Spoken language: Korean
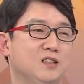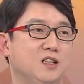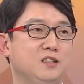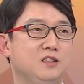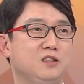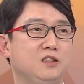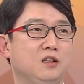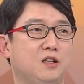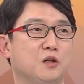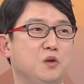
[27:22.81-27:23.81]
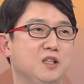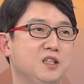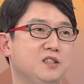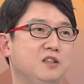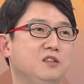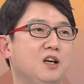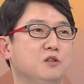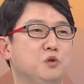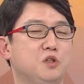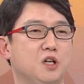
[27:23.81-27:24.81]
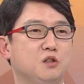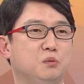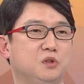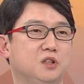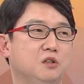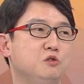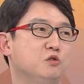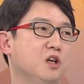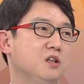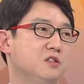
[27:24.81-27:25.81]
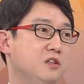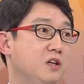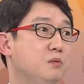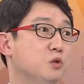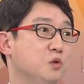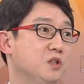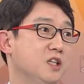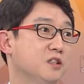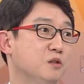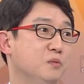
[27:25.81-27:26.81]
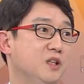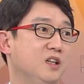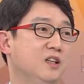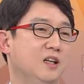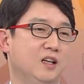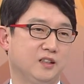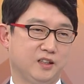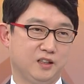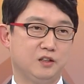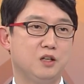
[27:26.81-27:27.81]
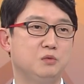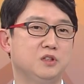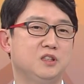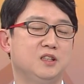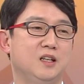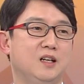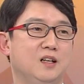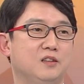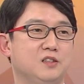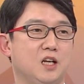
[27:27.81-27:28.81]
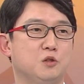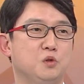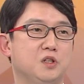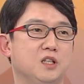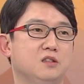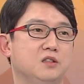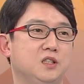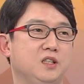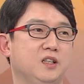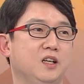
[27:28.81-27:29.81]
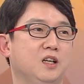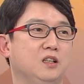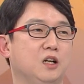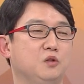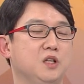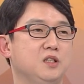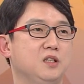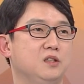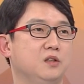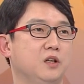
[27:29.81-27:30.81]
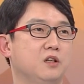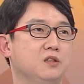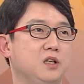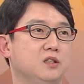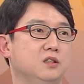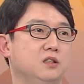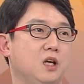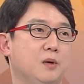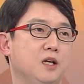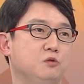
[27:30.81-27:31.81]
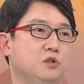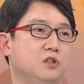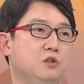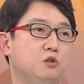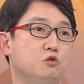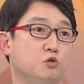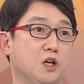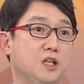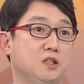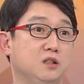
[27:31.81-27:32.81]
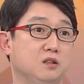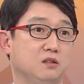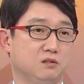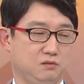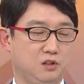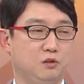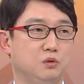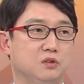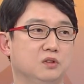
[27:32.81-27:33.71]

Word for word: 사실은 당뇨 환자에서 혈당을 조절하는 것보다 도더 중요한 것은 혈압을 조절하는 겁니다. 아, 그래요? 네, 혈압을 더 잘 조절하는 것이 당뇨 환자에서 뇌경색을 예방할 수 있는 더 중요한 어,